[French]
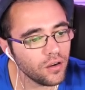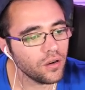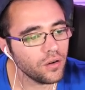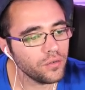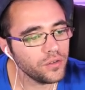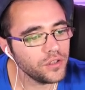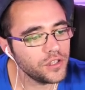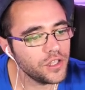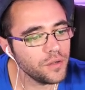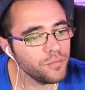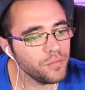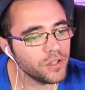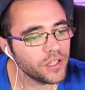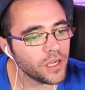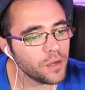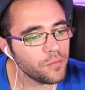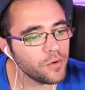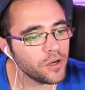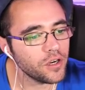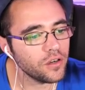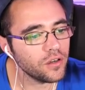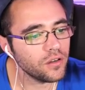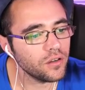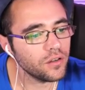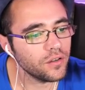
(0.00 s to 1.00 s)
Ah oui, je l'ai mis très
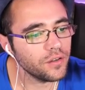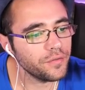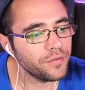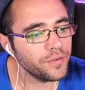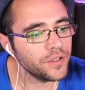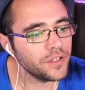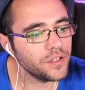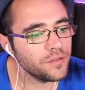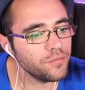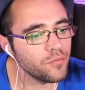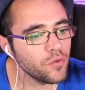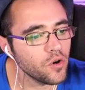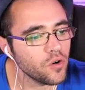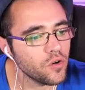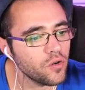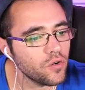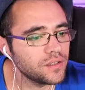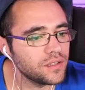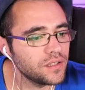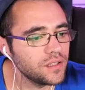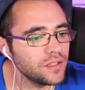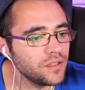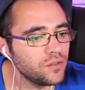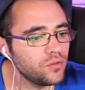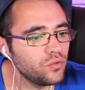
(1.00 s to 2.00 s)
mal, effectivement.
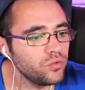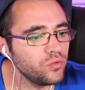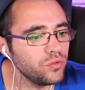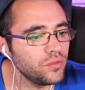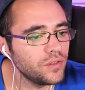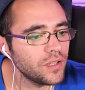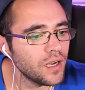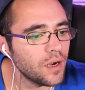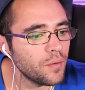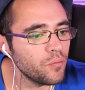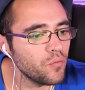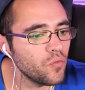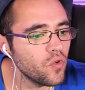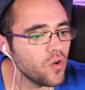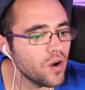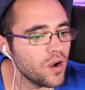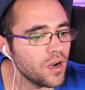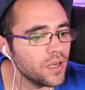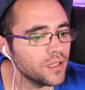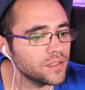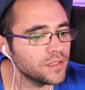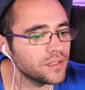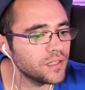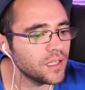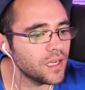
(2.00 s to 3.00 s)
C'est tout à
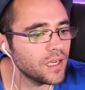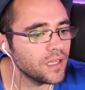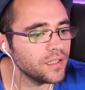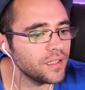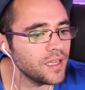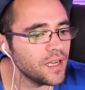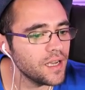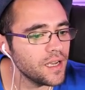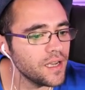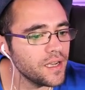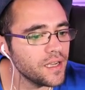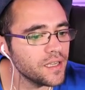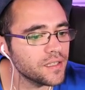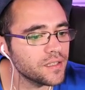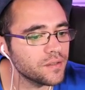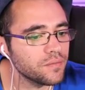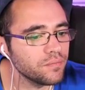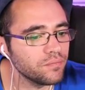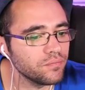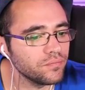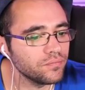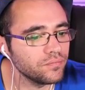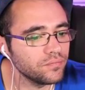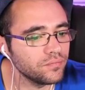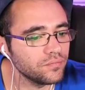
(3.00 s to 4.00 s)
moi, ça. Yes.
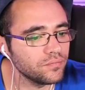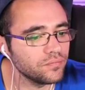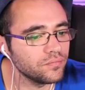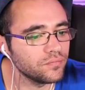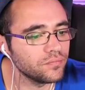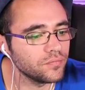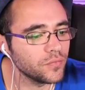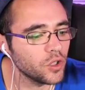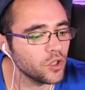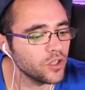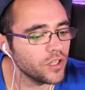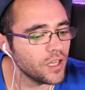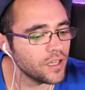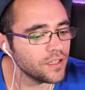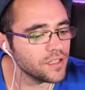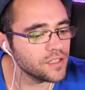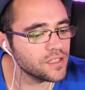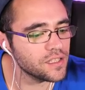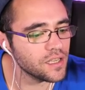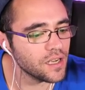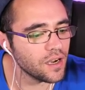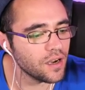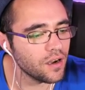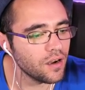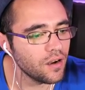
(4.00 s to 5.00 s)
Hmm, regardez
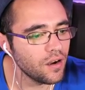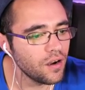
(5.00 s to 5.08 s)
ça.